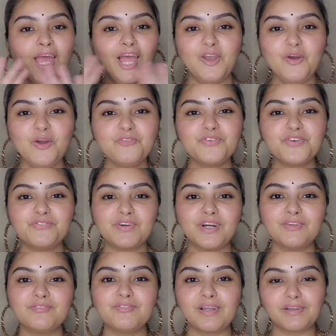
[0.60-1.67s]
हेलो
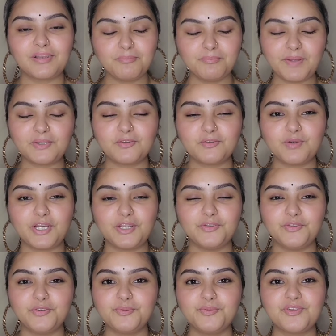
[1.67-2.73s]
एवरीवन वेलकम बैक टू माय
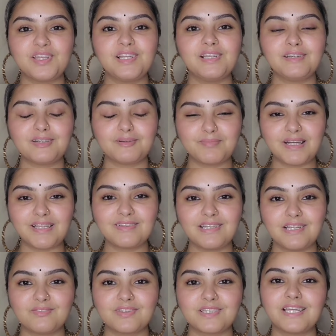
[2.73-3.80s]
यूट्यूब चैनल रमाज
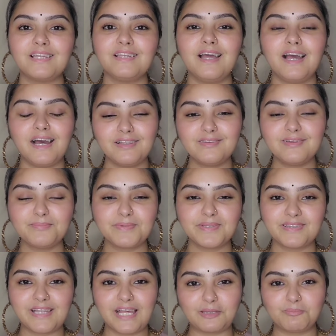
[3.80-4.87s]
लाइफस्टाइल आज
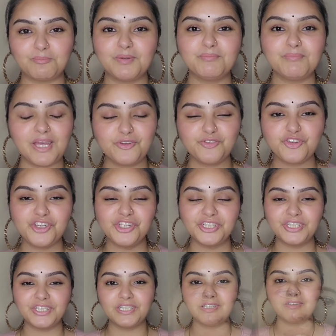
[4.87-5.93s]
आपके साथ में मैं
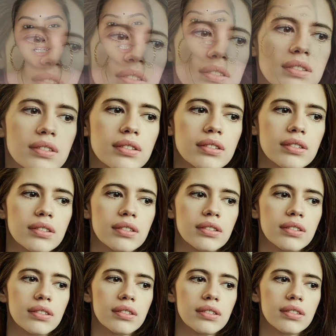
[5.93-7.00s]
शेयर करने वाली हूँ कलकी
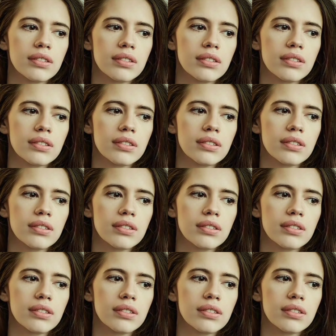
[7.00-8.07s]
केकलॉन्ग के
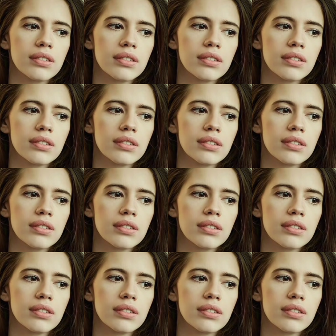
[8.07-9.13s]
सीक्रेट
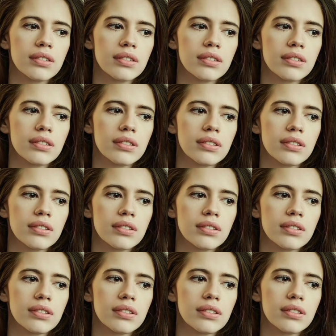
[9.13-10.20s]
एक्सॉटिक फ्रेंच
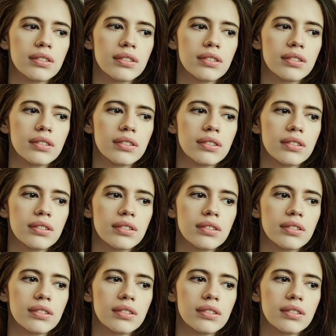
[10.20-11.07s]
ब्यूटी रूटीन